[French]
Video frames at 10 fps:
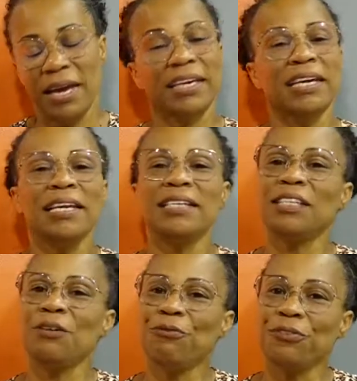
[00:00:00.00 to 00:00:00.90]
Il
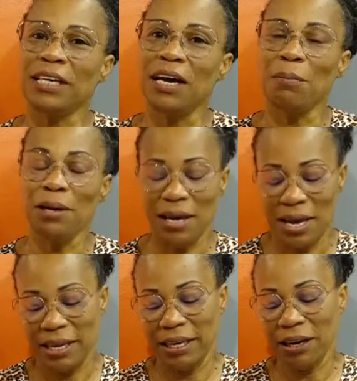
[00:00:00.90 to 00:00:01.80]
était fiable
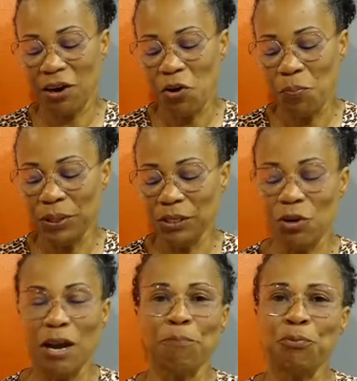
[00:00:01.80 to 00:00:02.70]
et rempli de
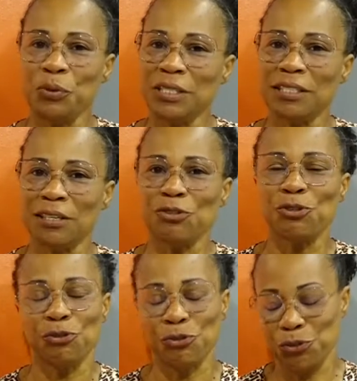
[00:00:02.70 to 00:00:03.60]
la puissance
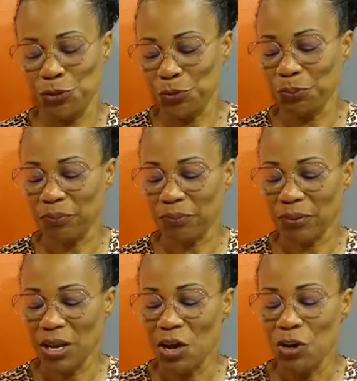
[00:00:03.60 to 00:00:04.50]
de Dieu.
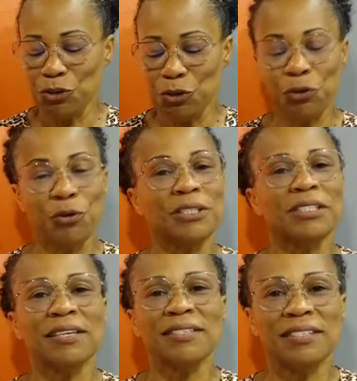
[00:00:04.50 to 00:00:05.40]
2
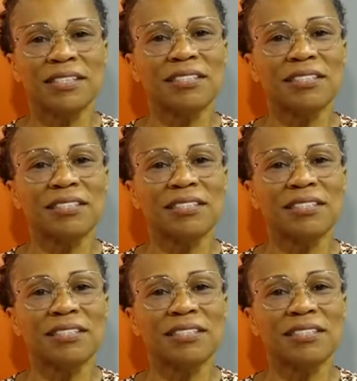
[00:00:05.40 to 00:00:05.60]
Corinthiens 6,